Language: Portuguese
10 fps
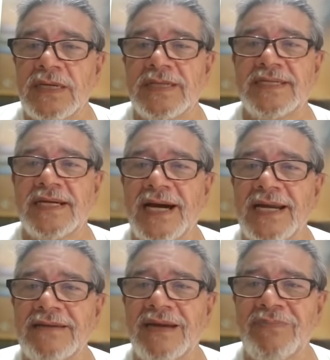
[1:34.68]
Esse
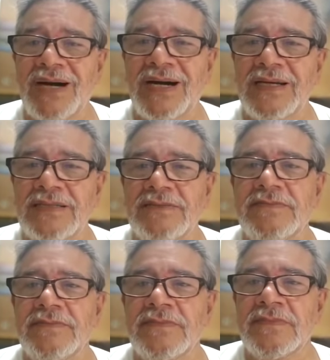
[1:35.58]
cara trabalha,
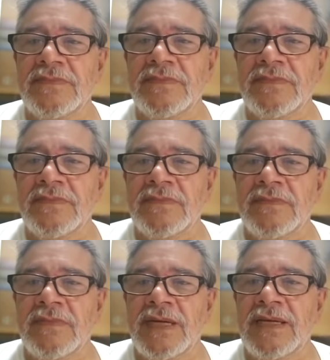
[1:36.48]

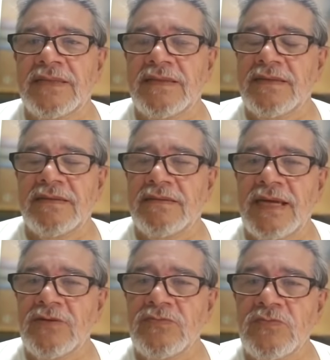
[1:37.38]
ele
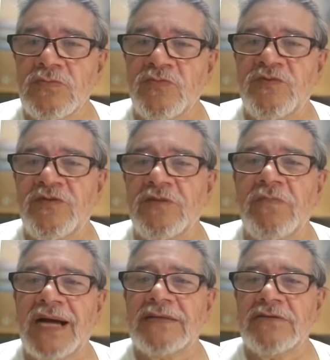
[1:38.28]
tem um, um
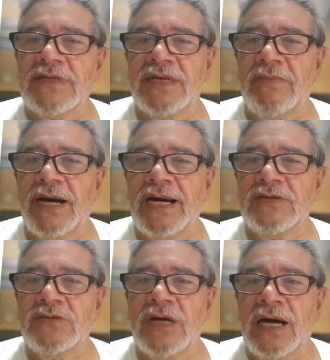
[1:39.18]
formato de
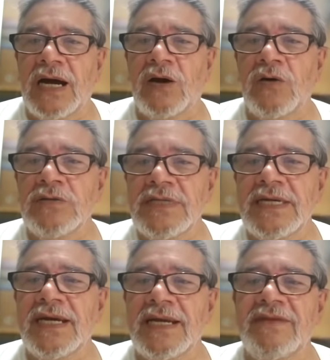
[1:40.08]
trabalho aonde
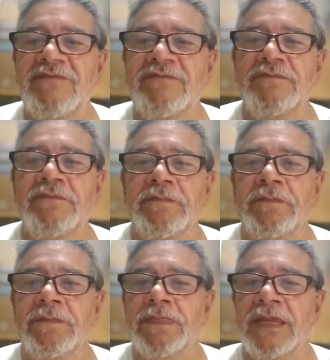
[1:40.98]
ele
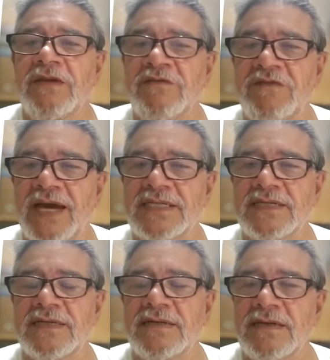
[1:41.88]

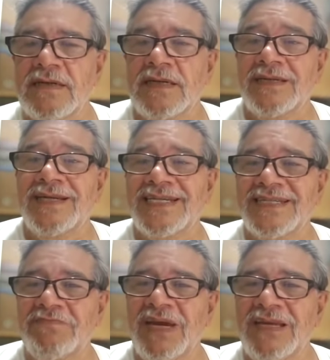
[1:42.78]
investe
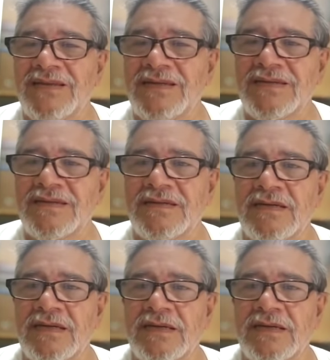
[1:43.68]
nas mentes